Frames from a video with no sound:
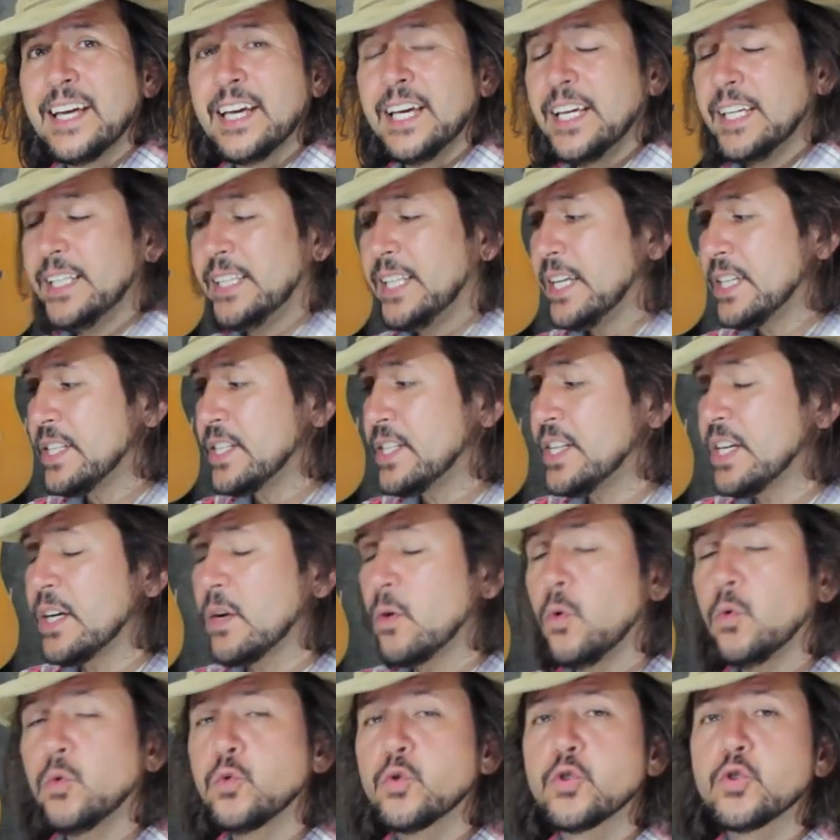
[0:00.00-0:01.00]
e descer
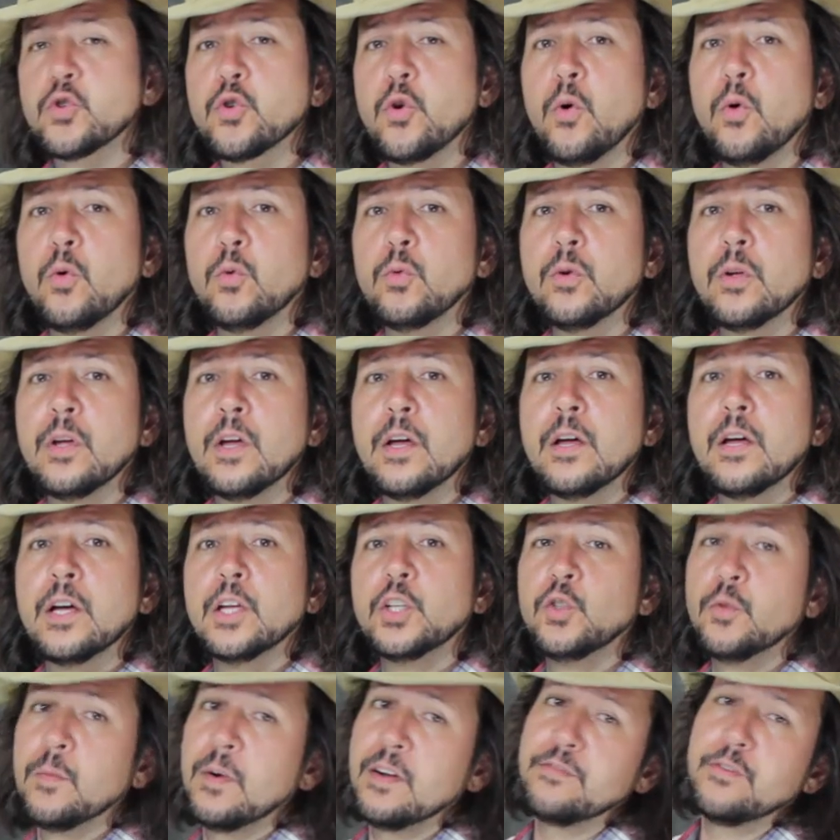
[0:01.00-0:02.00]
com o som
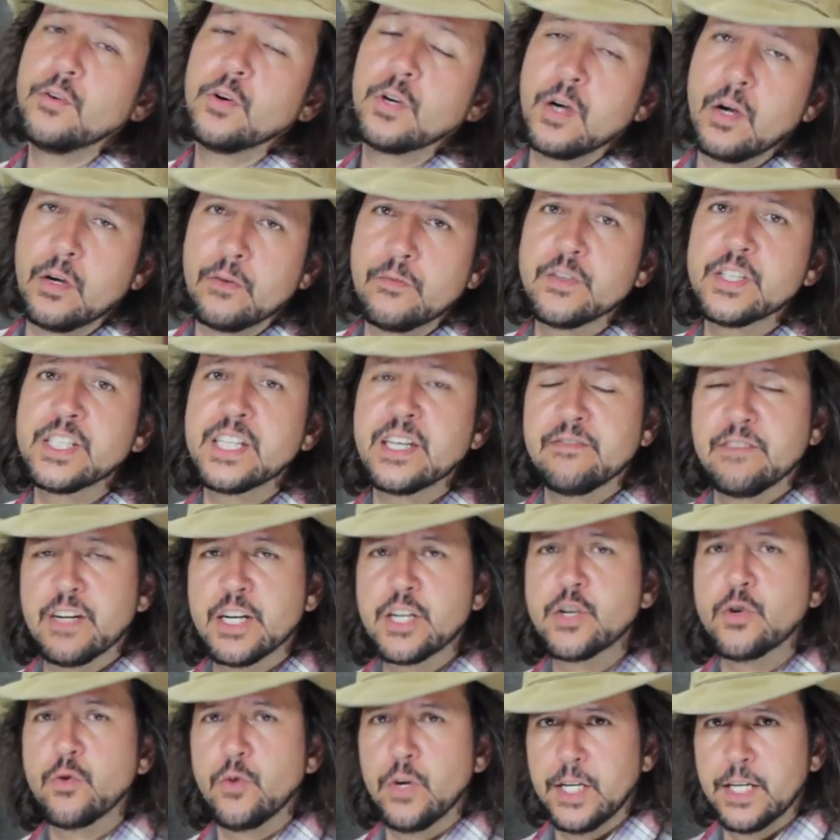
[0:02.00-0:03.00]
de uma vogal que você vai
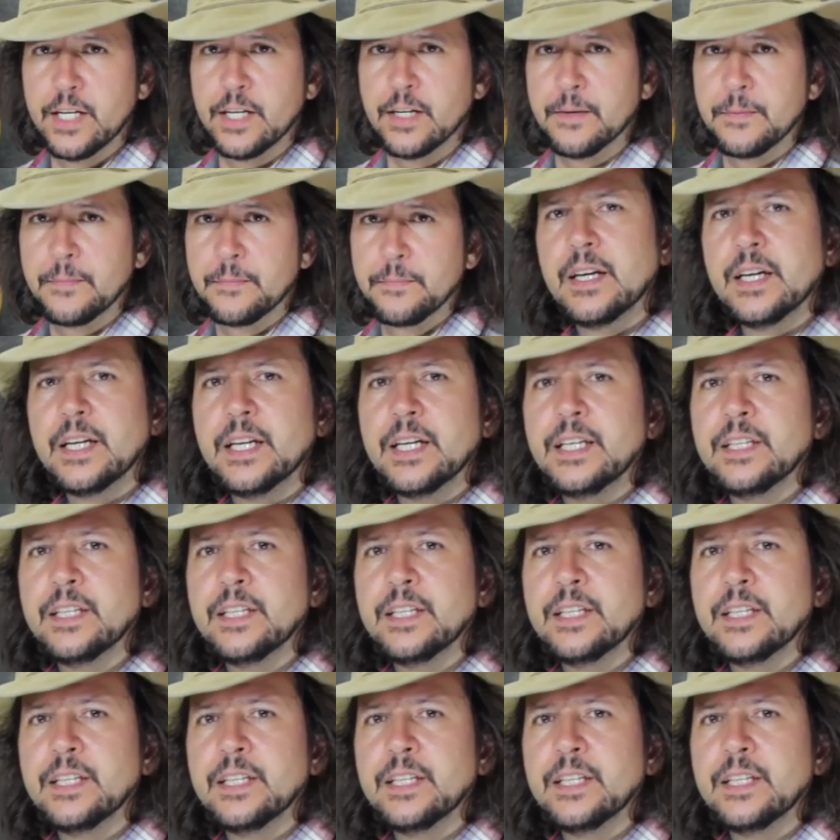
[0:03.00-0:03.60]
escolher.